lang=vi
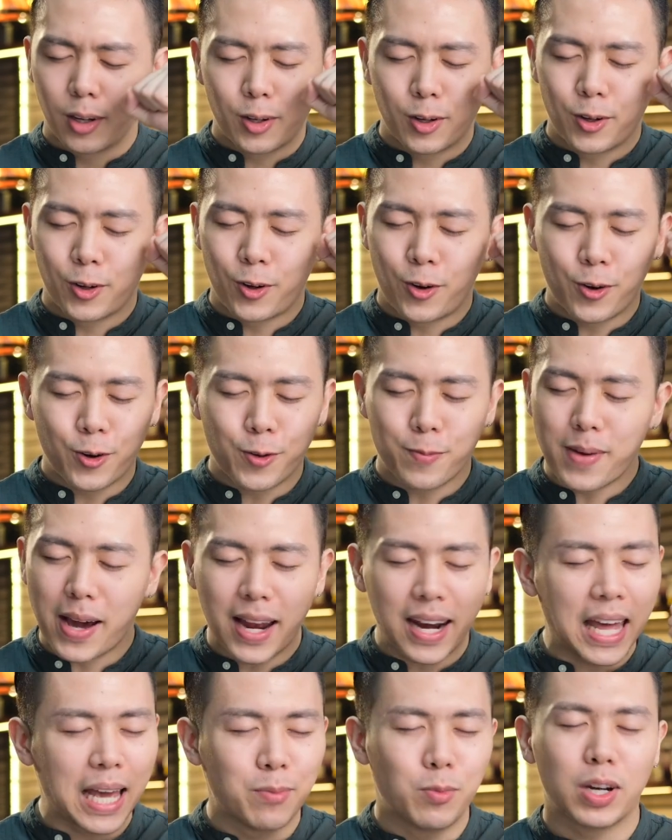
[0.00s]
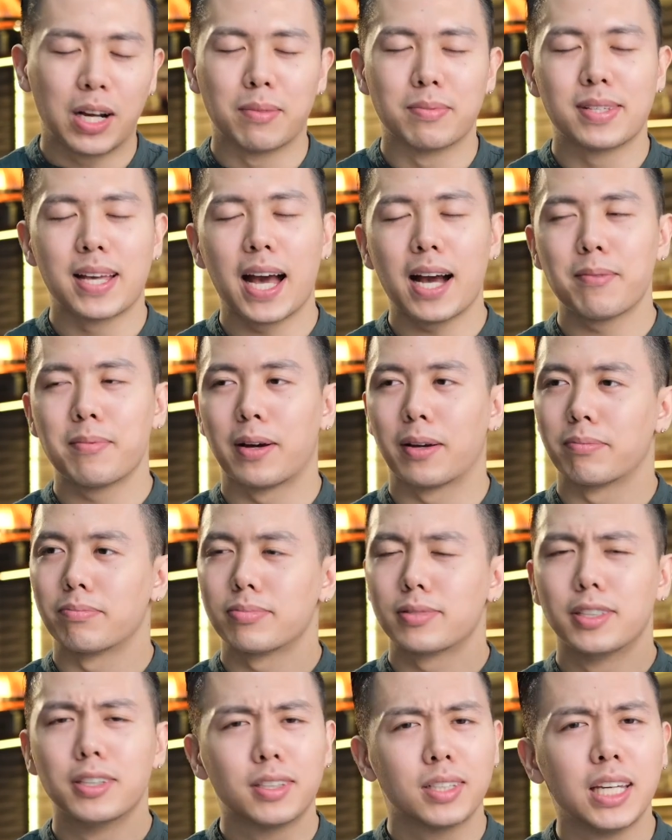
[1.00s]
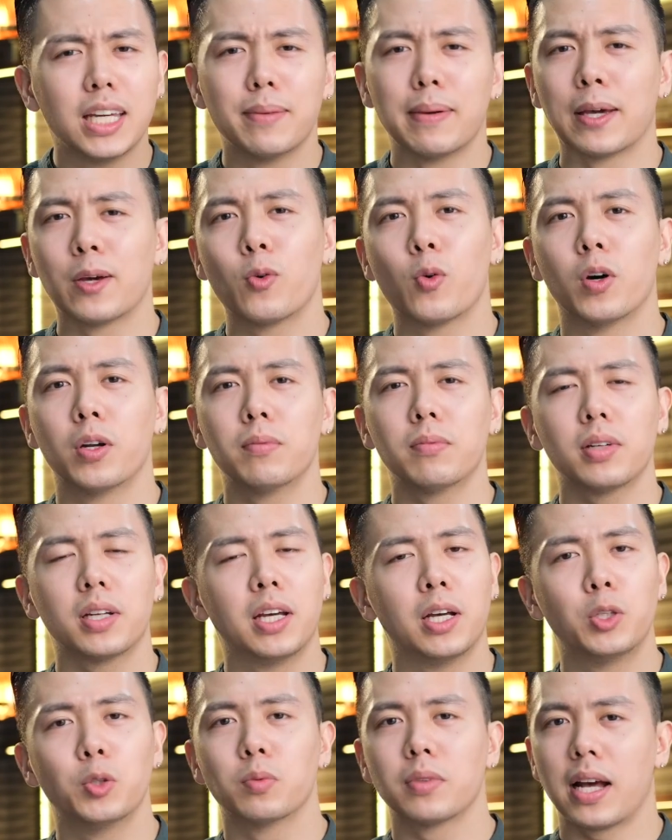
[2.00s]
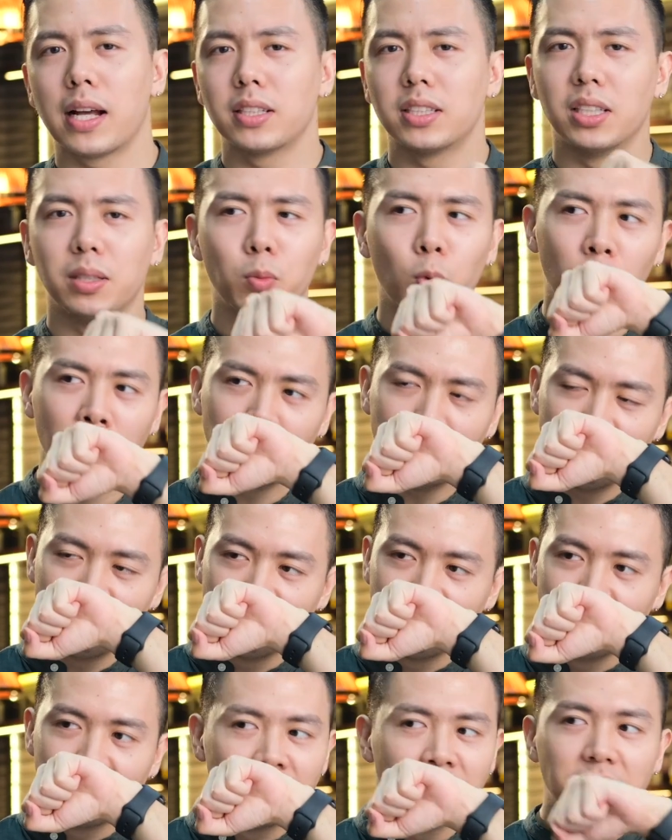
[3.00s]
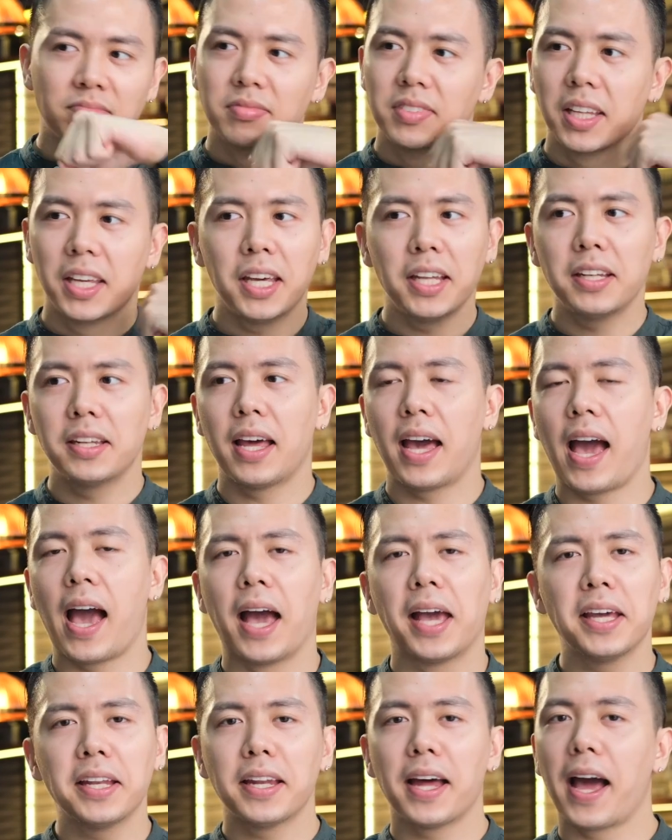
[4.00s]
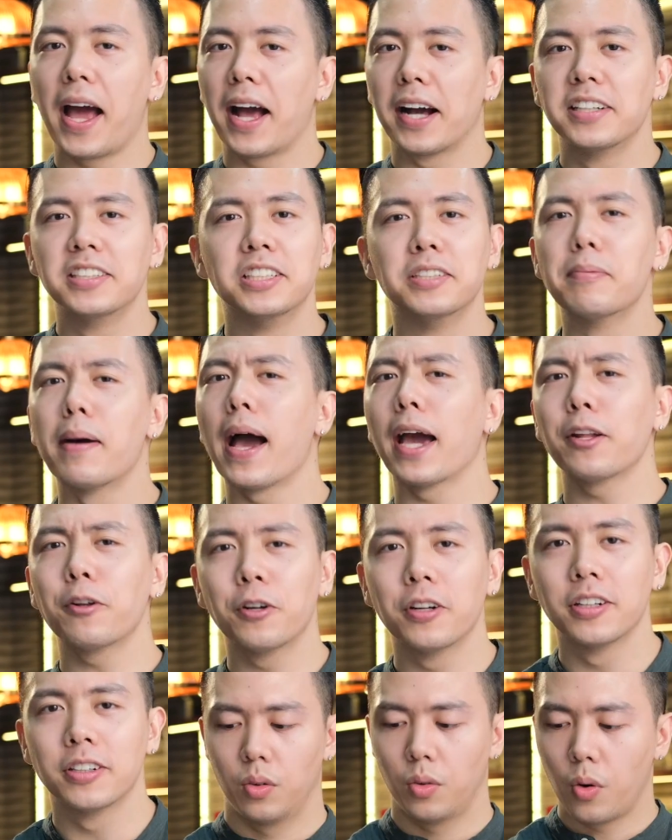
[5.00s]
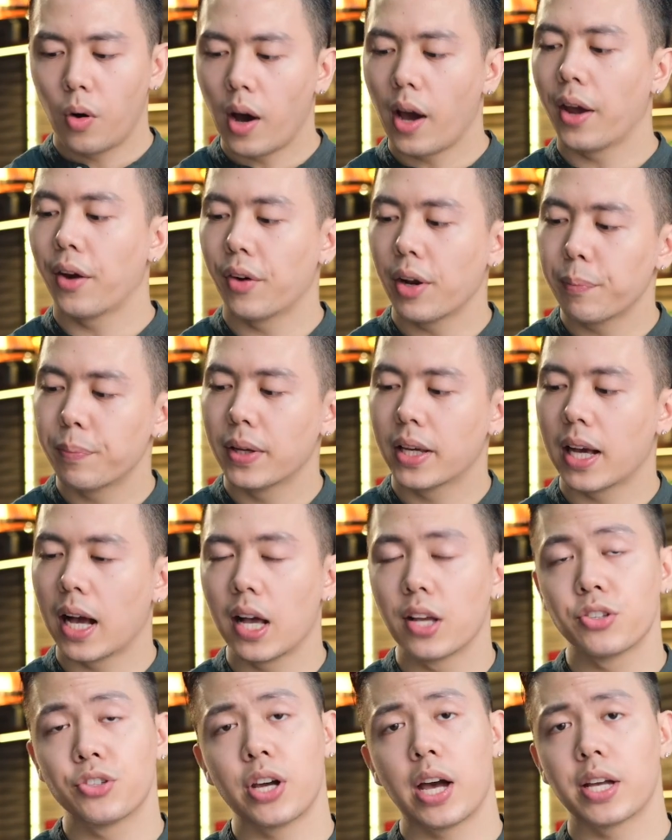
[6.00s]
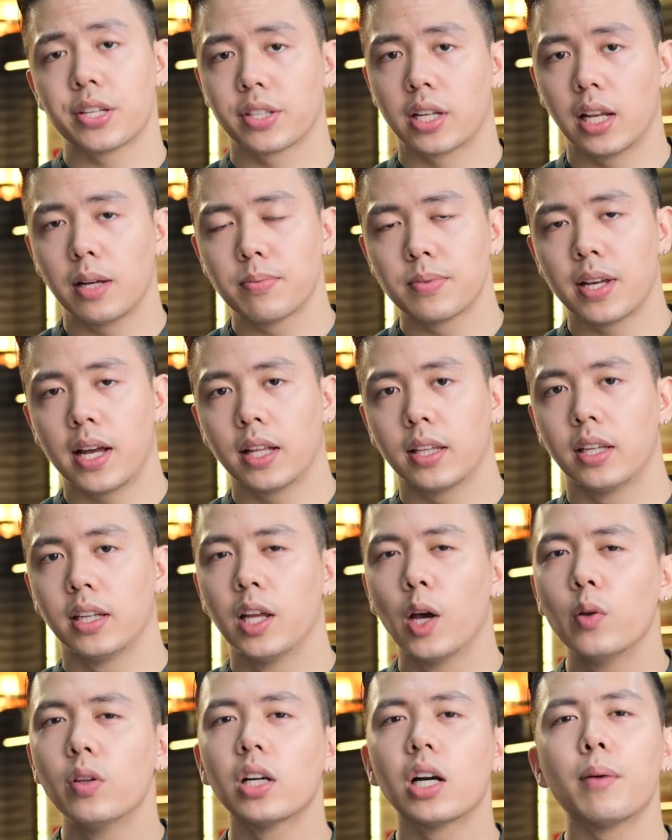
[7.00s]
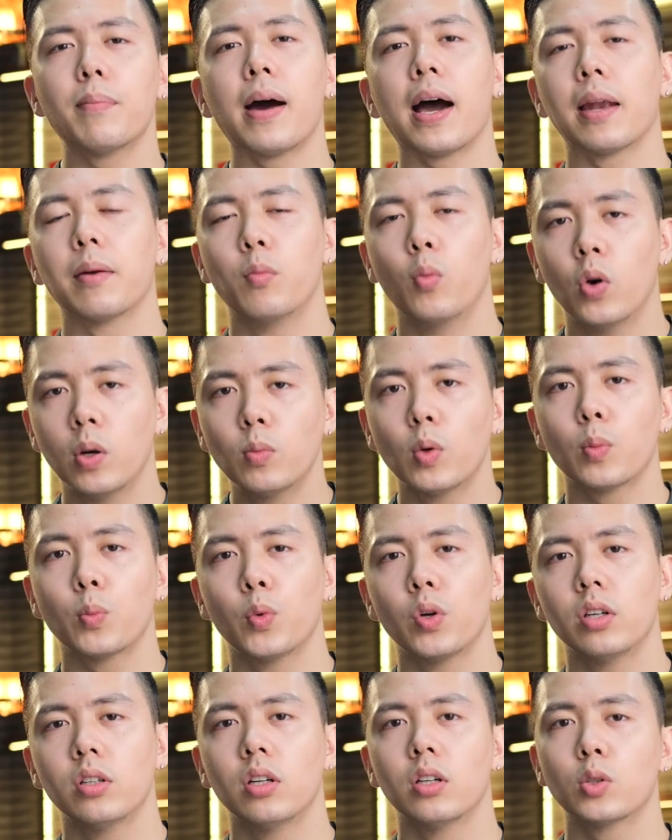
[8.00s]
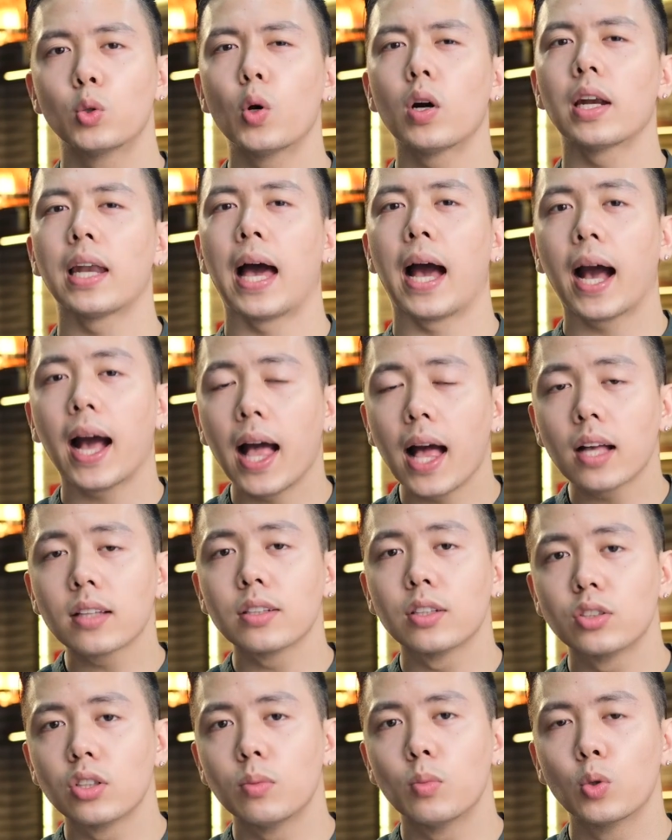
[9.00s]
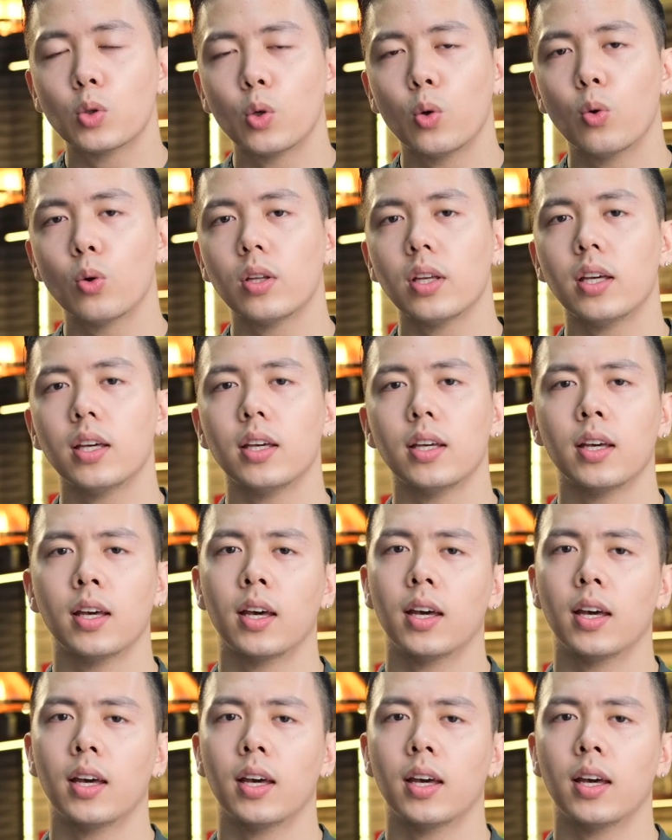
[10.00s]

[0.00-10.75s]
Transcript: nó nó mang lại một cảm giác mà cực kỳ bánh cuốn, khiến chúng ta chỉ muốn hít hà hít hà ngửi mãi thôi. Ngoài Replica Jazz Club ra thì nếu như các bạn muốn một mùi hương thuốc lá khác dành cho mùa thu thì